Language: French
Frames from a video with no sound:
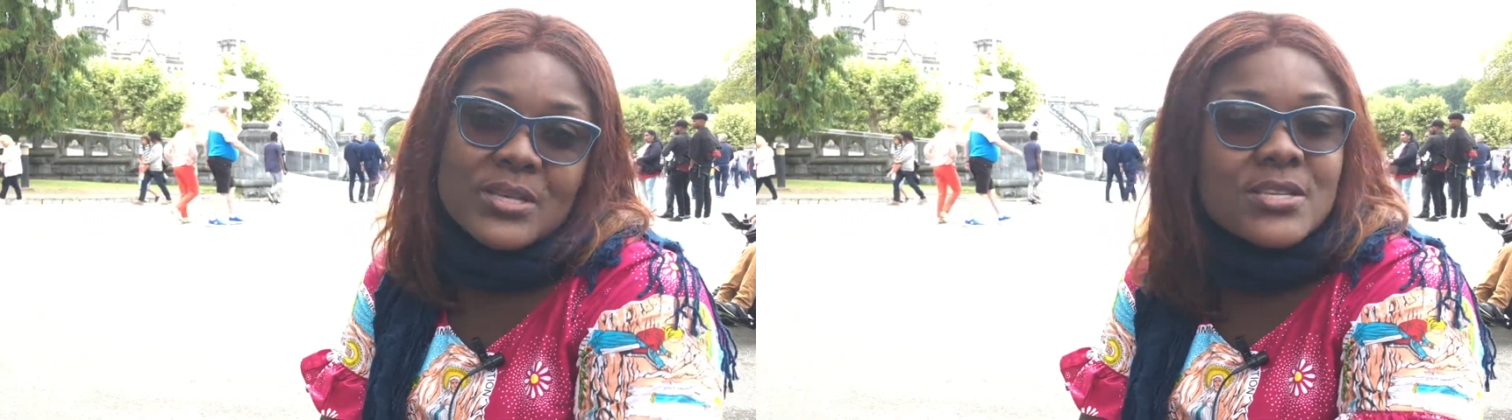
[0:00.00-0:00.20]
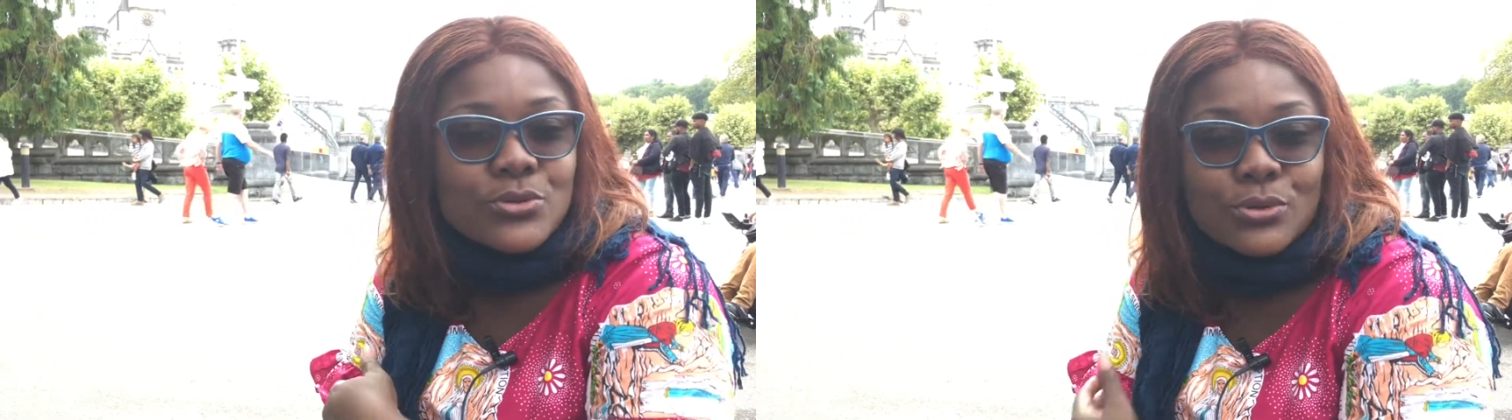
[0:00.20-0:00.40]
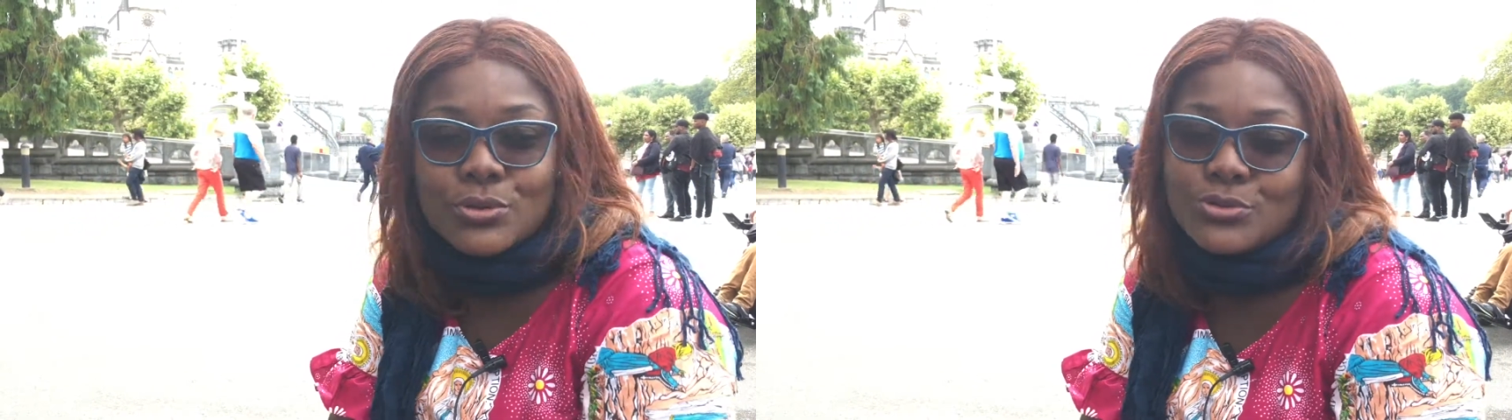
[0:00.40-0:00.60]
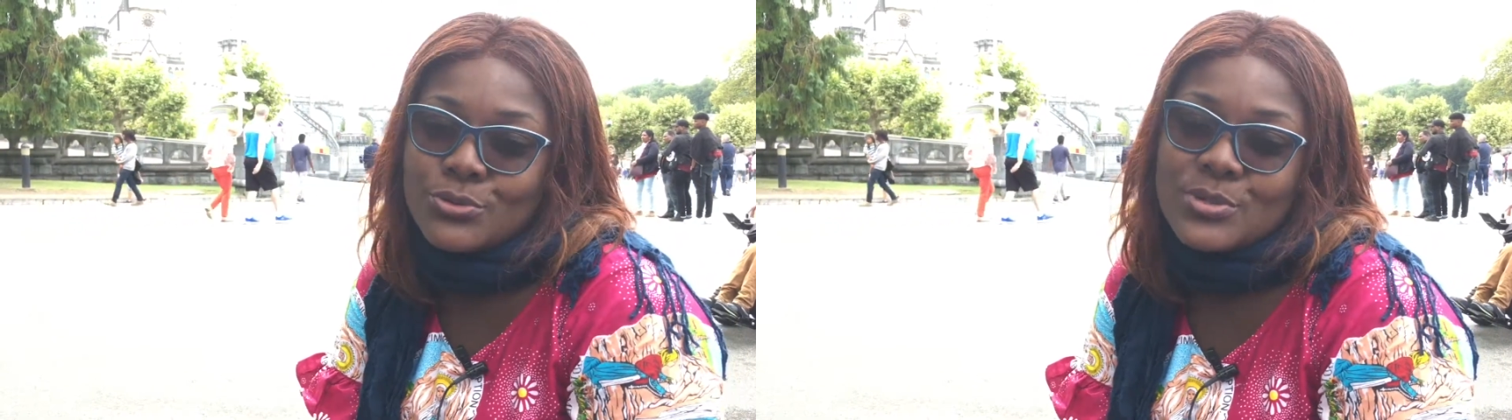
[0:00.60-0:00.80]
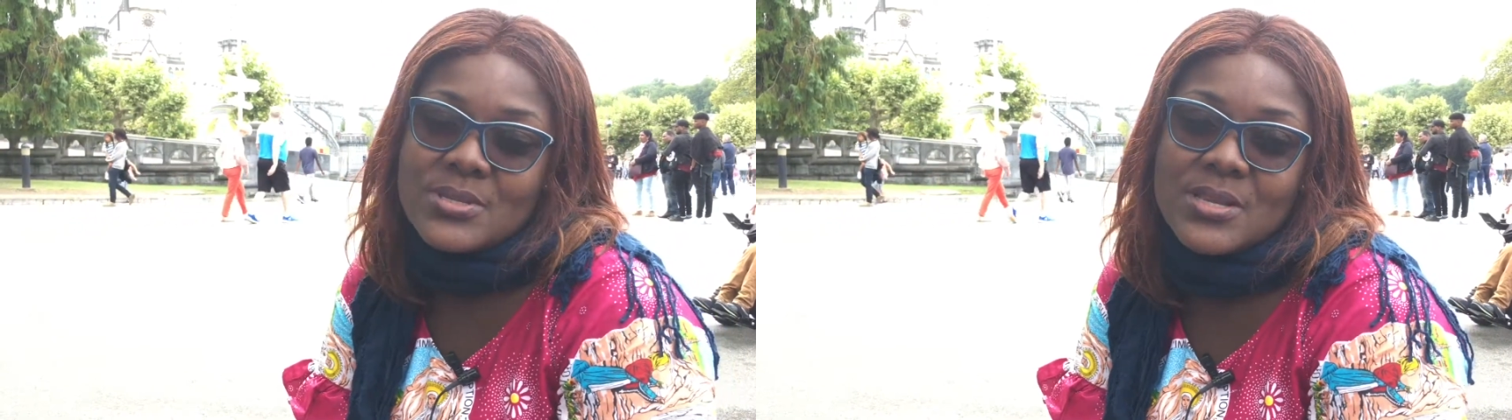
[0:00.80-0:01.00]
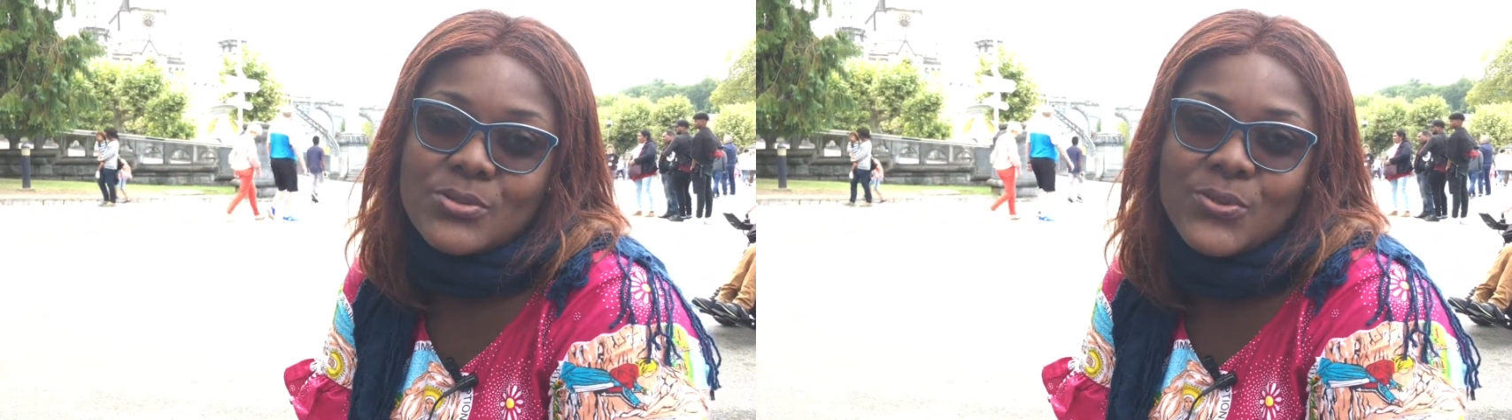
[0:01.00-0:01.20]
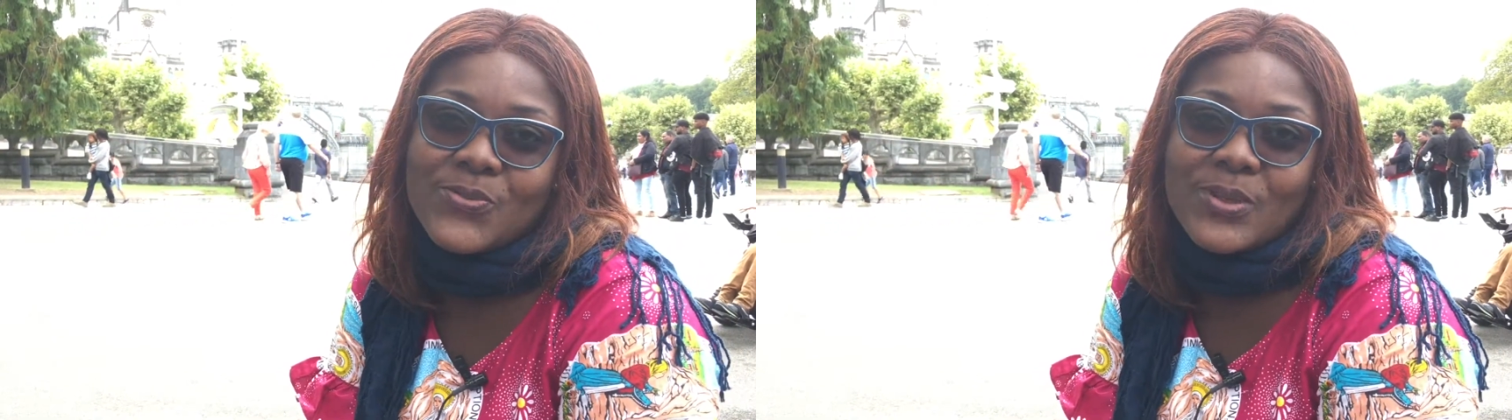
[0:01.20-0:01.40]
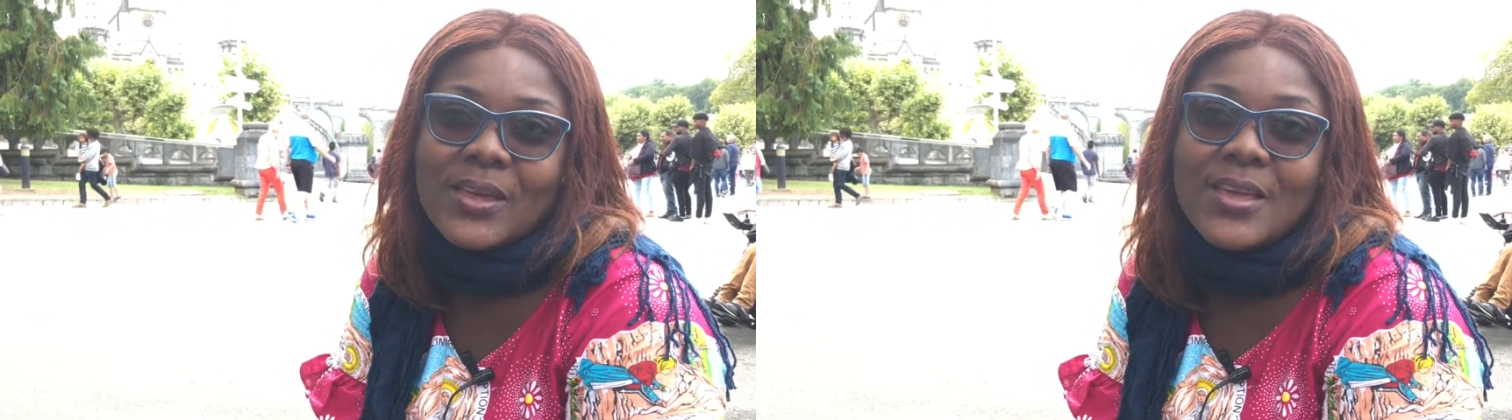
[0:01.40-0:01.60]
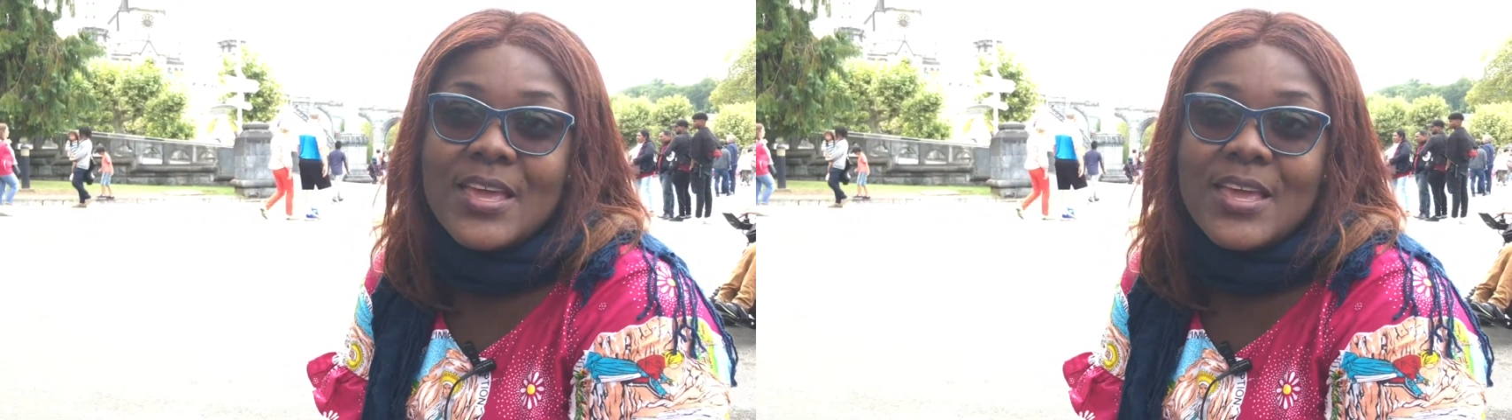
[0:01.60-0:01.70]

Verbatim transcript: Et c'est ce que je ne cesse de faire.